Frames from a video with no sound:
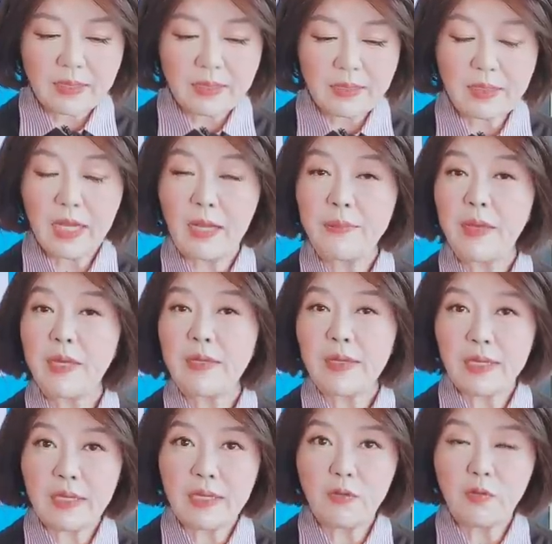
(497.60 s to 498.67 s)
그런가 하면
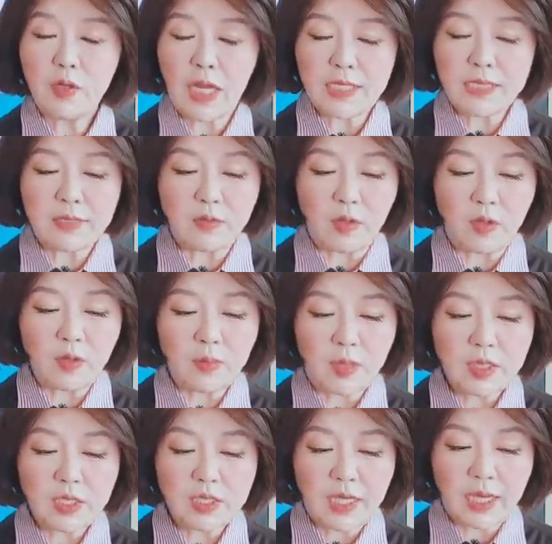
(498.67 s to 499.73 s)
EU에서도요,
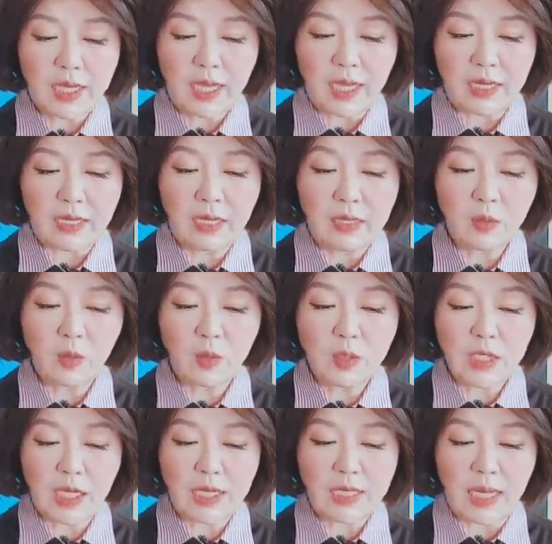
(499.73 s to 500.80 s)
머스크에게
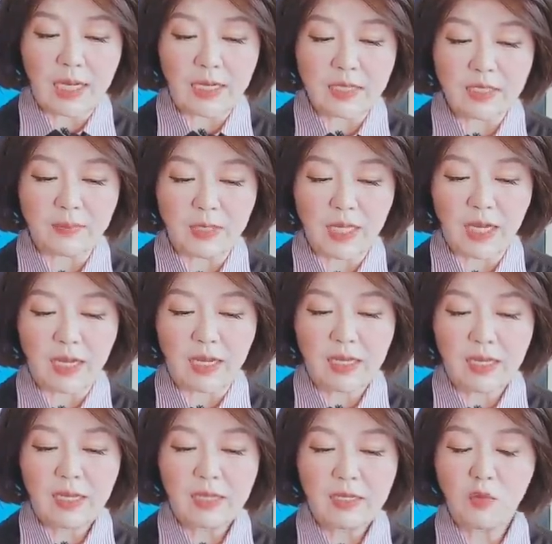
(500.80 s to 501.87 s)
경고장을 날렸습니다.
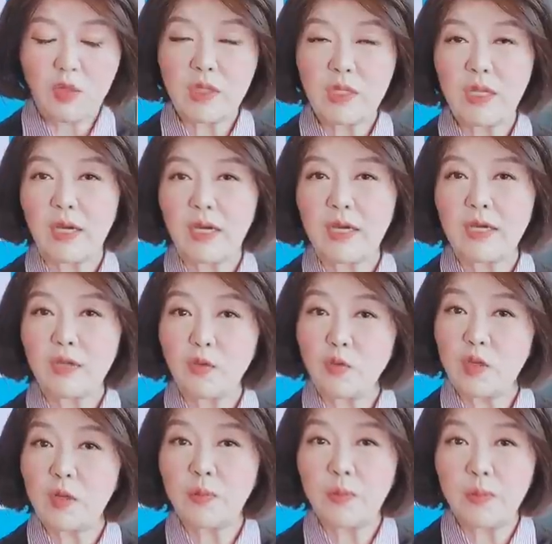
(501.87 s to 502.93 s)
트위터
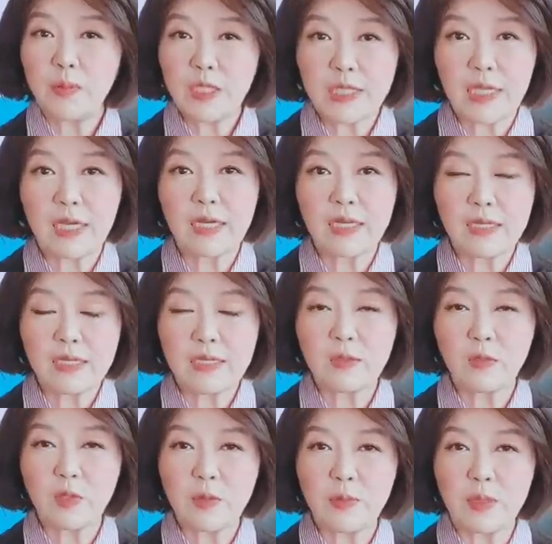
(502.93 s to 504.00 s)
유럽 시장
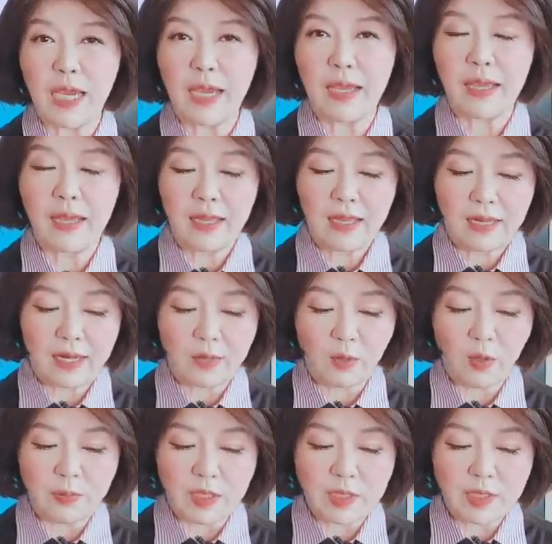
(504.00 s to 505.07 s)
뜨고 싶냐?
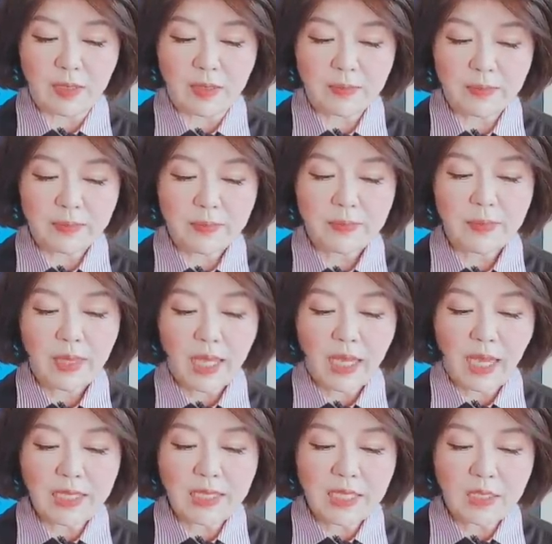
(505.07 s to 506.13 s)
라고 하면서
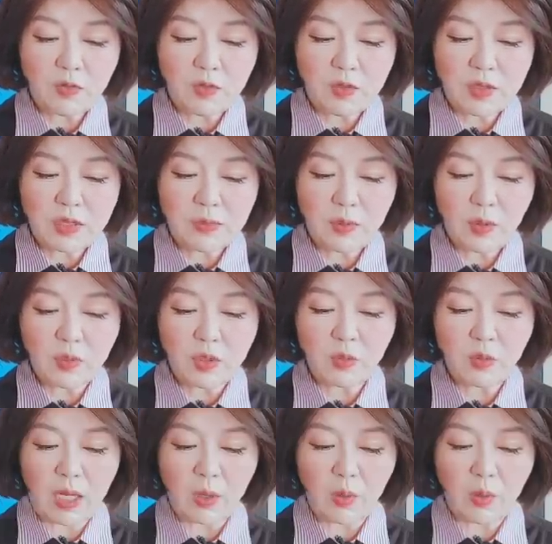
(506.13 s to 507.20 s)
가짜뉴스,
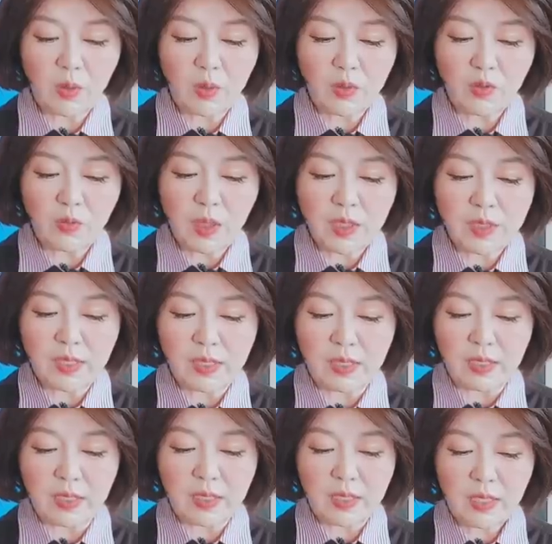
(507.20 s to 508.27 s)
표적 광고,
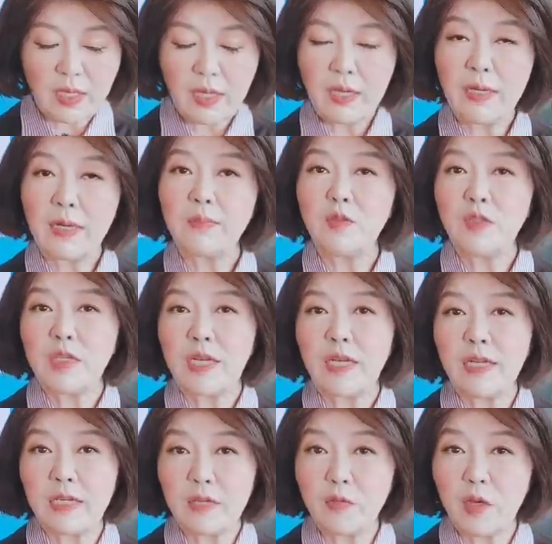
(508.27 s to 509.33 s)
투명성 이런
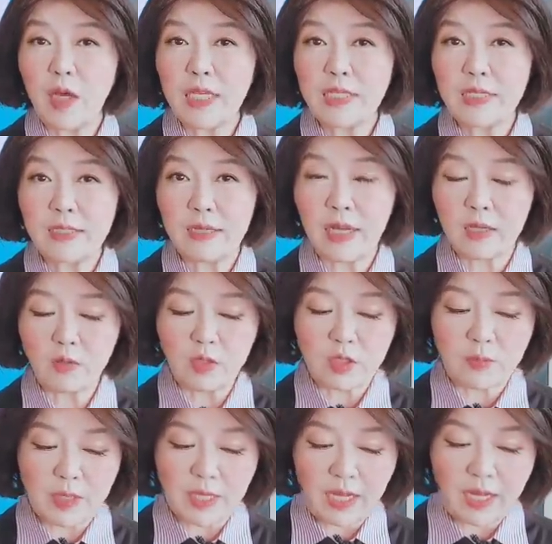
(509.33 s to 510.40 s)
문제를 EU가 지적하고
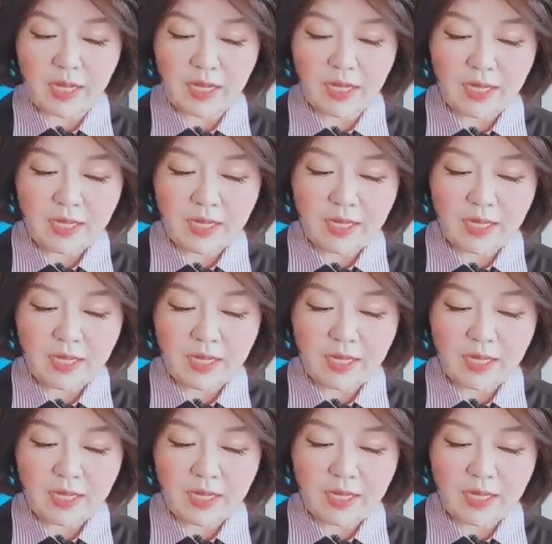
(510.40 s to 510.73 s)
있습니다.